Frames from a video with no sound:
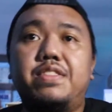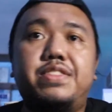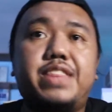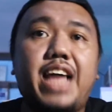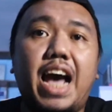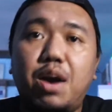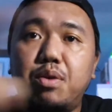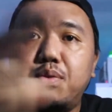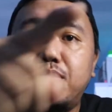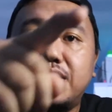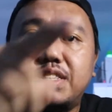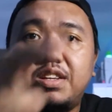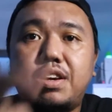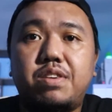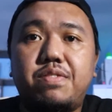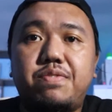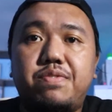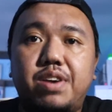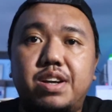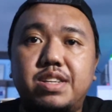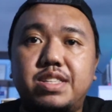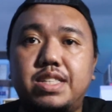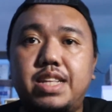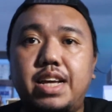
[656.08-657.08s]
That was our
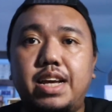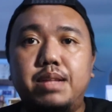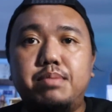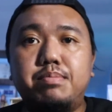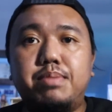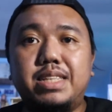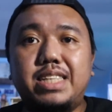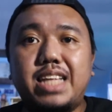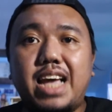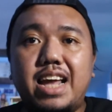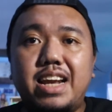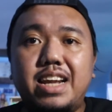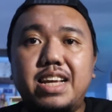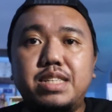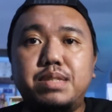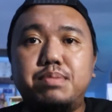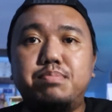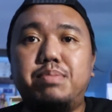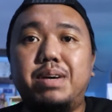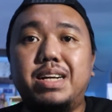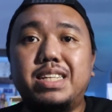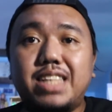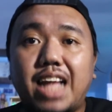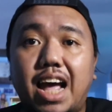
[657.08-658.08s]
first day in Batanes,
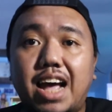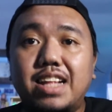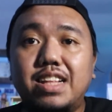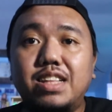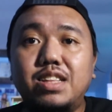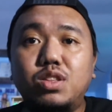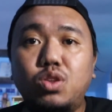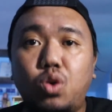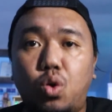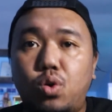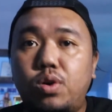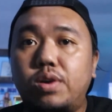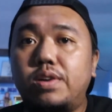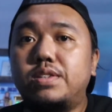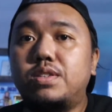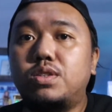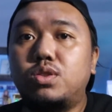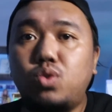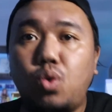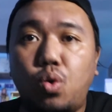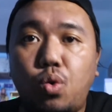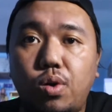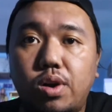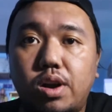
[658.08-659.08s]
Batan North
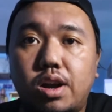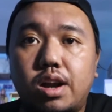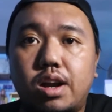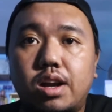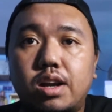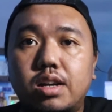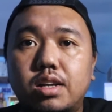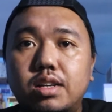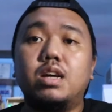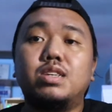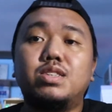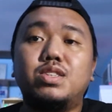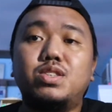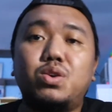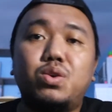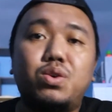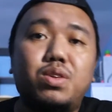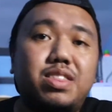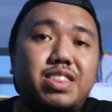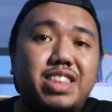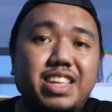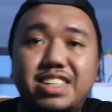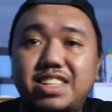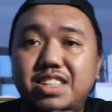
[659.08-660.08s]
Tour.
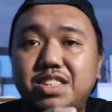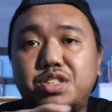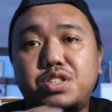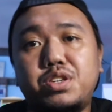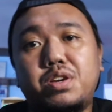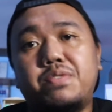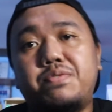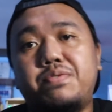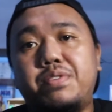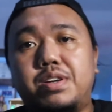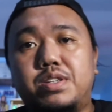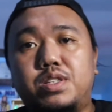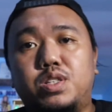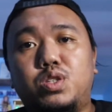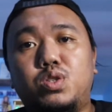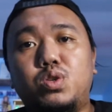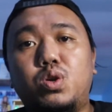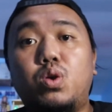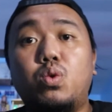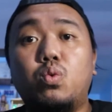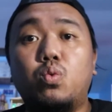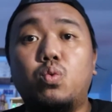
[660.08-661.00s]
So this is your first tour